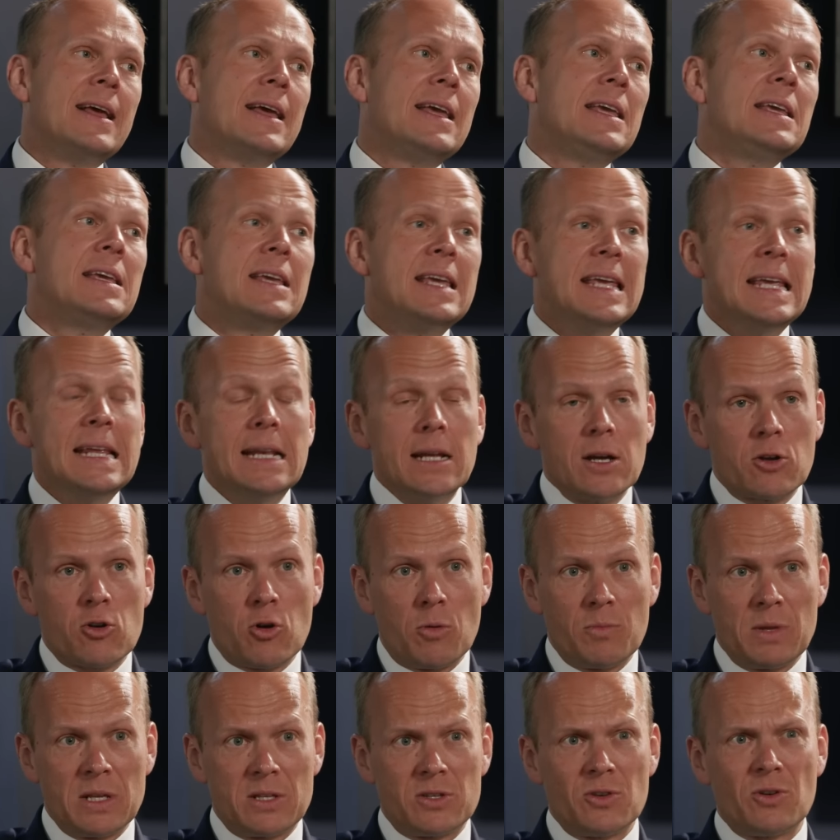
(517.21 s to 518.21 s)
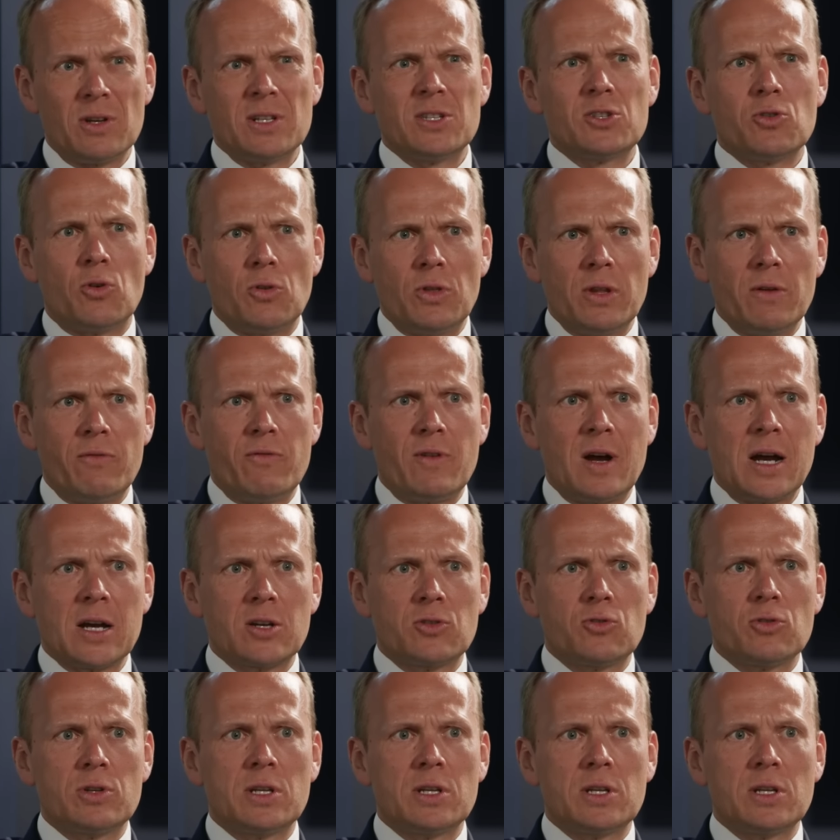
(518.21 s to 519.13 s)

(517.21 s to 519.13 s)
In China kommt jetzt noch ein Sonderfaktor